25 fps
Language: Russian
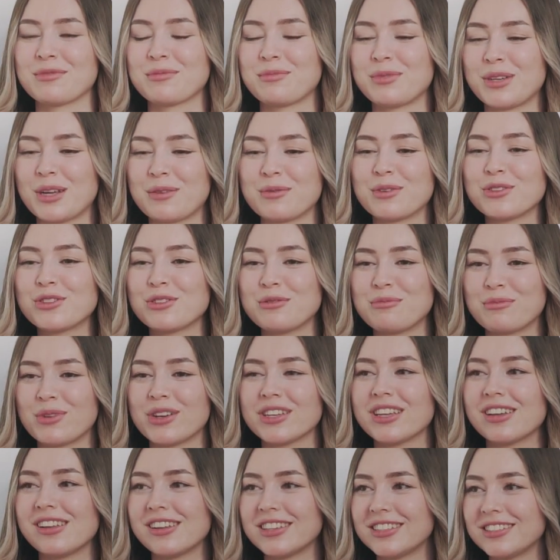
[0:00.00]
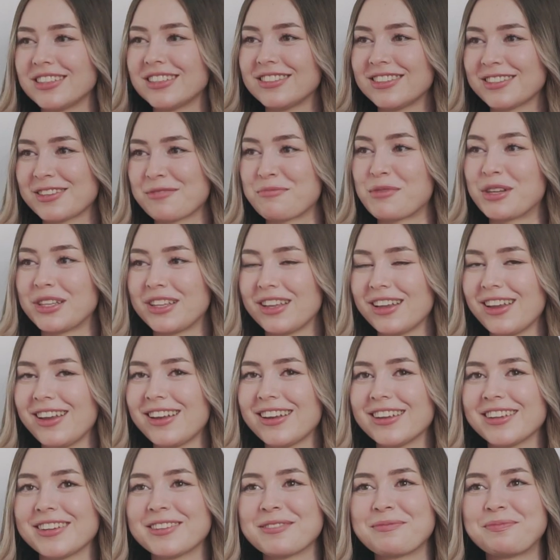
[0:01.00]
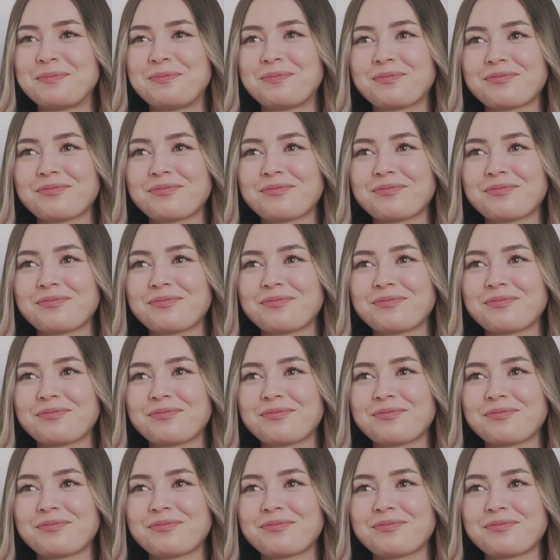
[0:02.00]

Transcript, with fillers: мы прям очень боялись этих моделей.